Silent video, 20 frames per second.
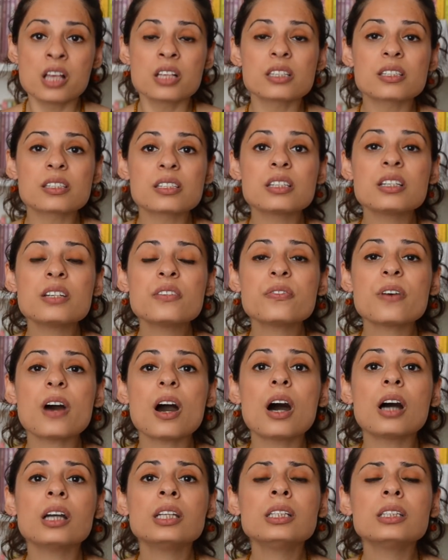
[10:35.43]
Sırf
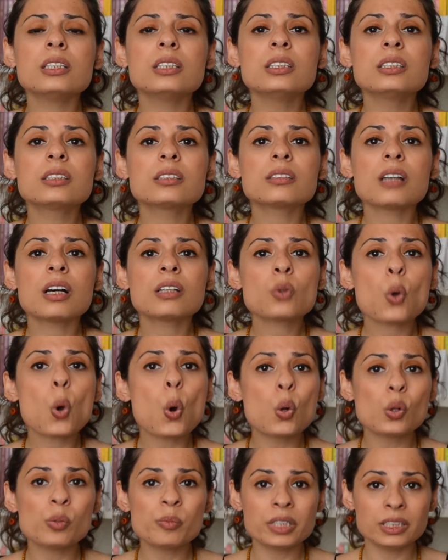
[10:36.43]
aynı ırktan
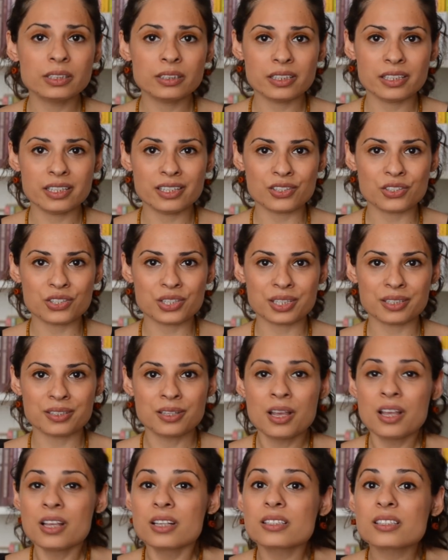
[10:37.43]
olmadığı için
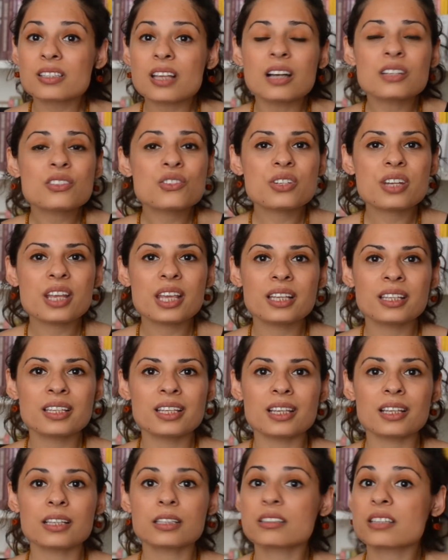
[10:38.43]
saç
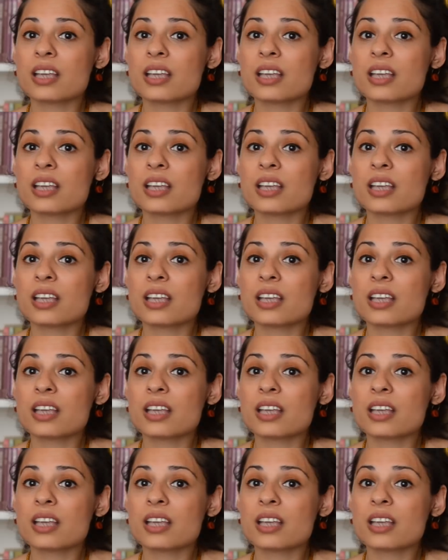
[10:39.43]
rengi,